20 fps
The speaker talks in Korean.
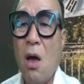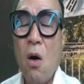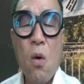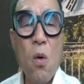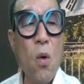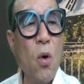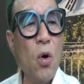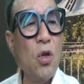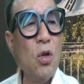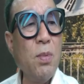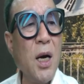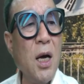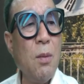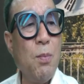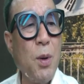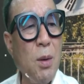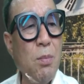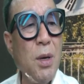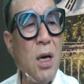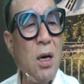오토바이
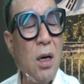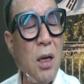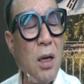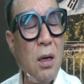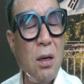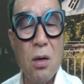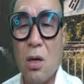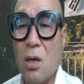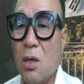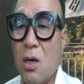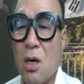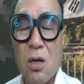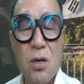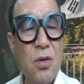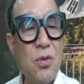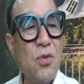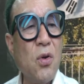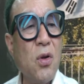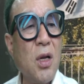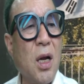빙빙거리는 거 그거
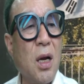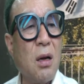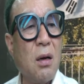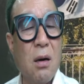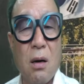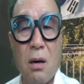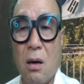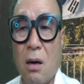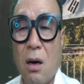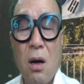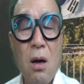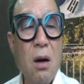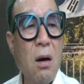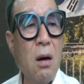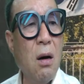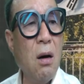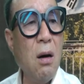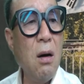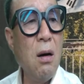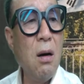건소리 나는 거
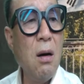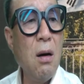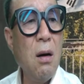어?